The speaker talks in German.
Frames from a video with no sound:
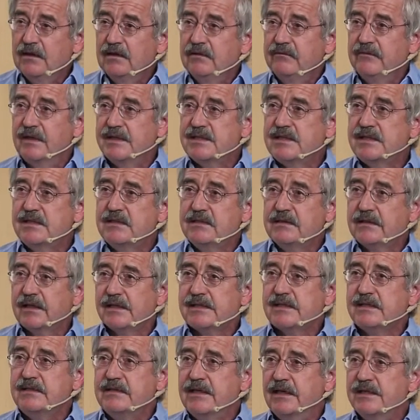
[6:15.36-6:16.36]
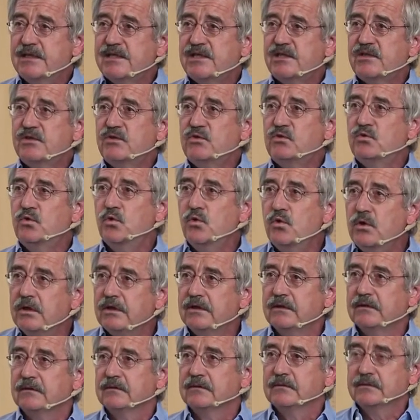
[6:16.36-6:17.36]
Wenn Sie Resilienz
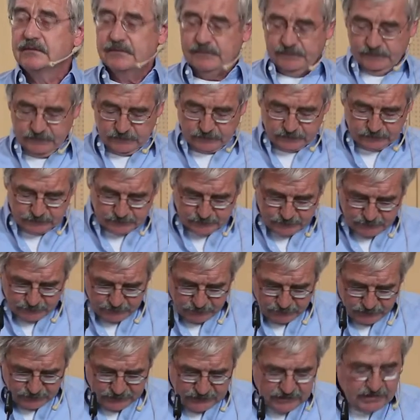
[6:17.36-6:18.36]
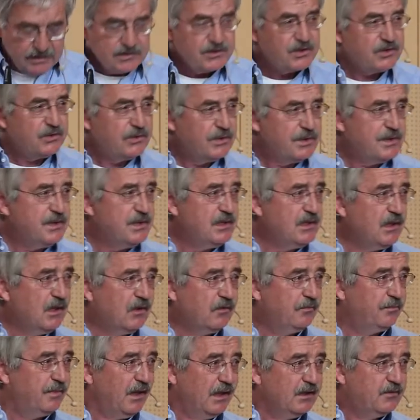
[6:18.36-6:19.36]
googeln, dann stoßen Sie
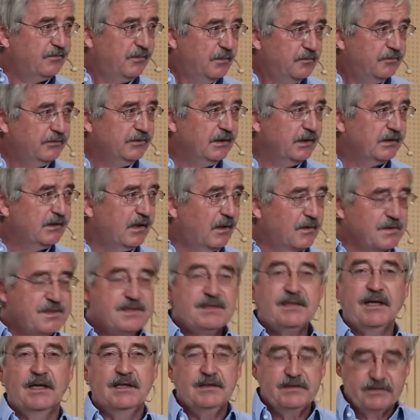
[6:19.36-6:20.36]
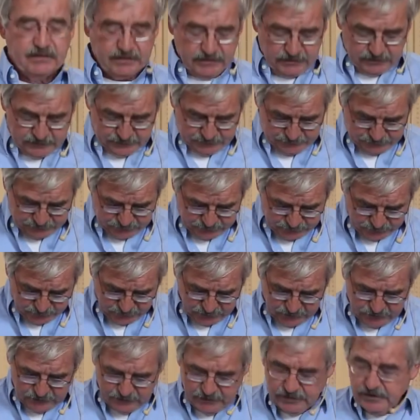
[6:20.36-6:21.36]
auf bald 500.000 Einträge.
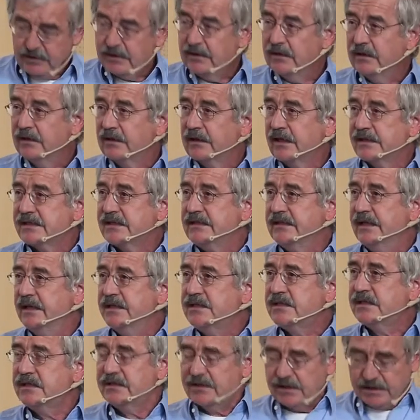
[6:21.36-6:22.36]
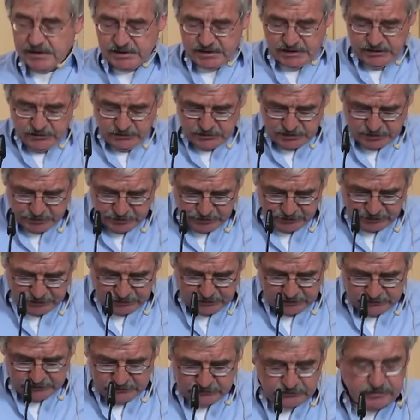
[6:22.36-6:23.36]
Resilienz in der
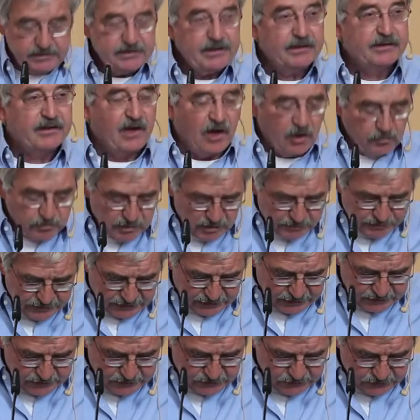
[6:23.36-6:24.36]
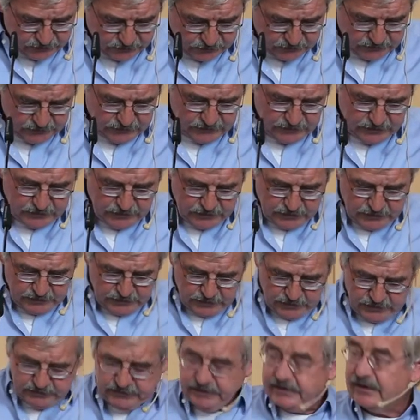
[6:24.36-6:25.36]
Erziehungsberatung, in der Traumabehandlung,
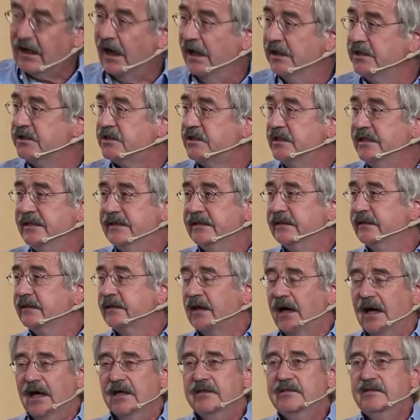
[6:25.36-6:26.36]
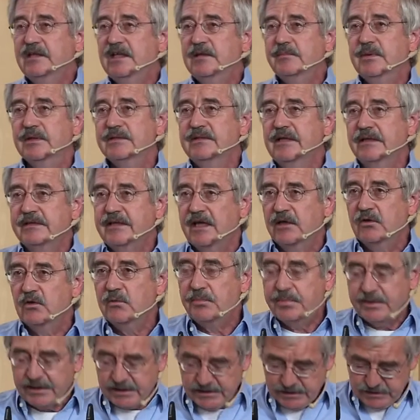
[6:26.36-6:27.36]
in den einschlägigen Ratgebern der Yellow
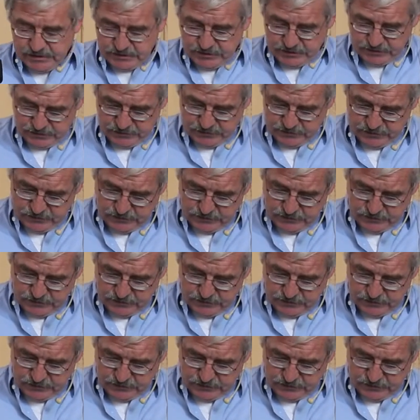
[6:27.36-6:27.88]
Press,